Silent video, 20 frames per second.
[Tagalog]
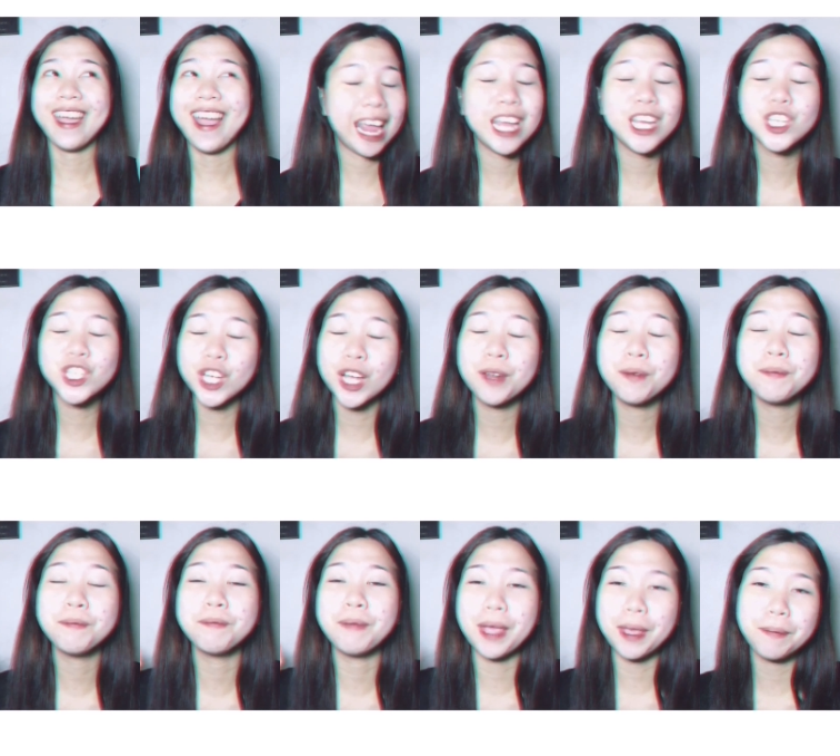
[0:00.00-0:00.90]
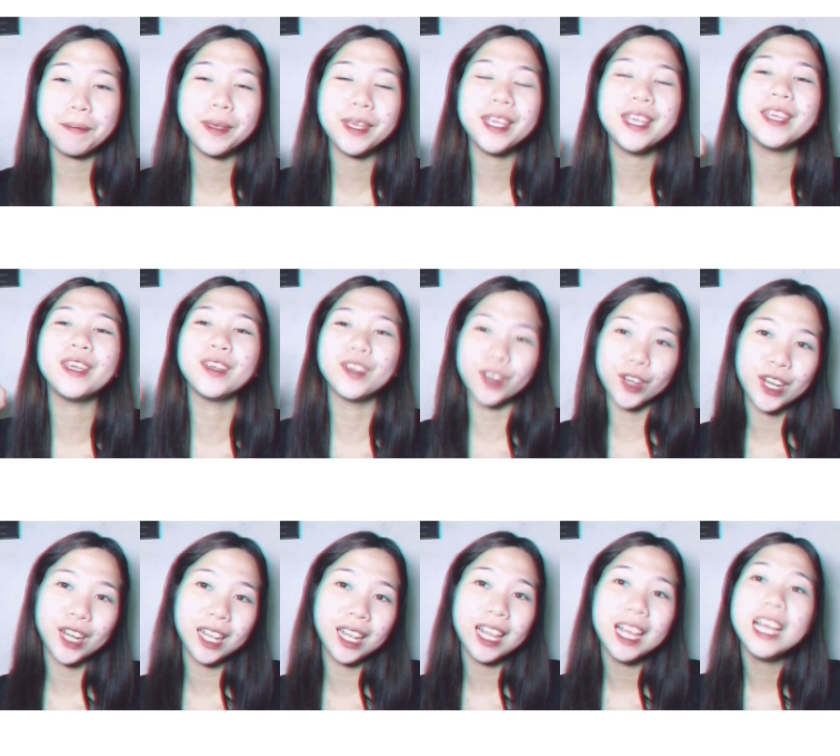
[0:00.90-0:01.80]
Asian baby
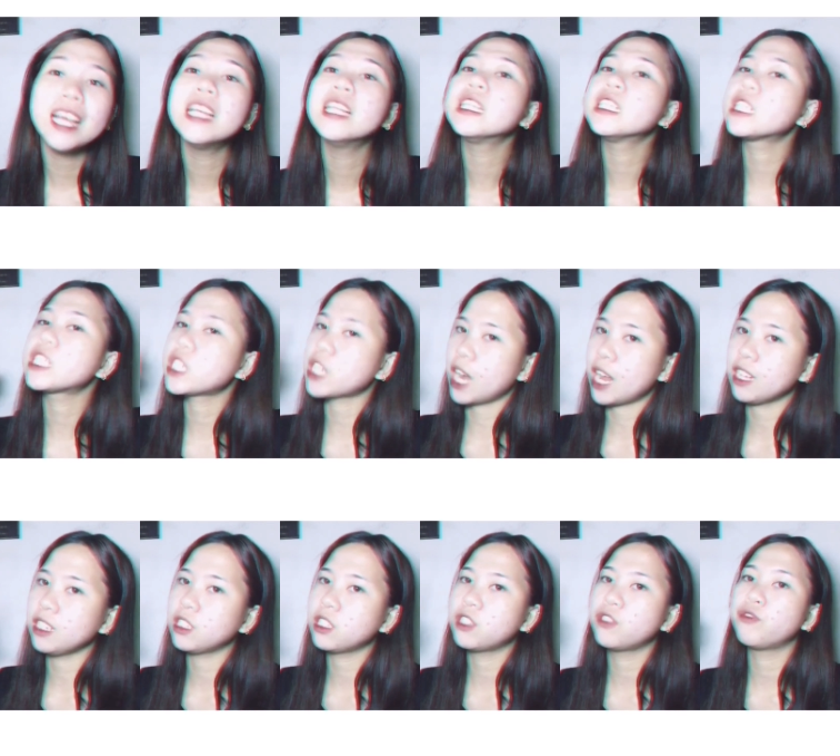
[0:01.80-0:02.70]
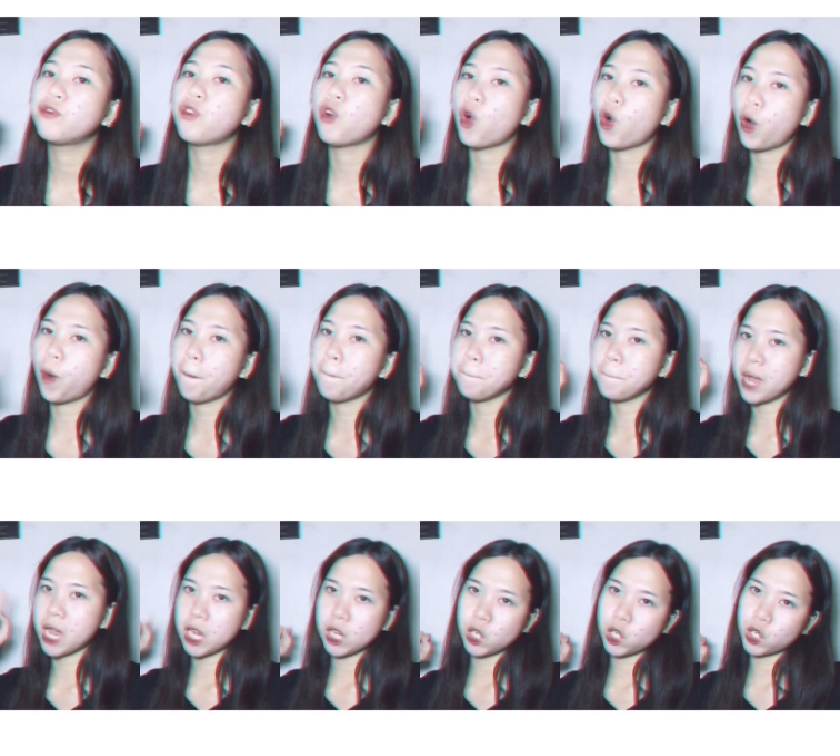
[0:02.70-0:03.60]
girl
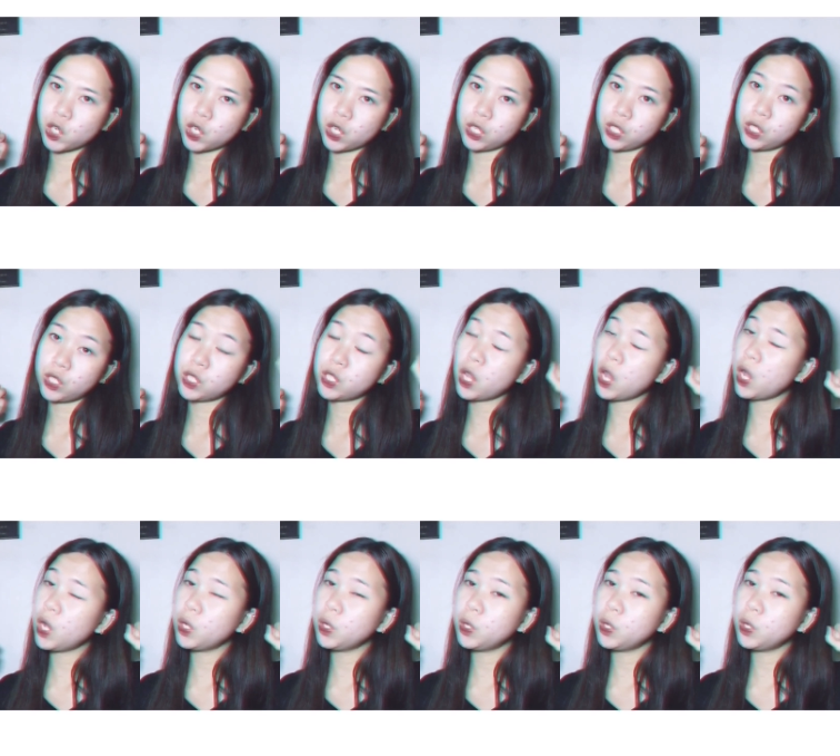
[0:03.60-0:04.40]
transformation. So,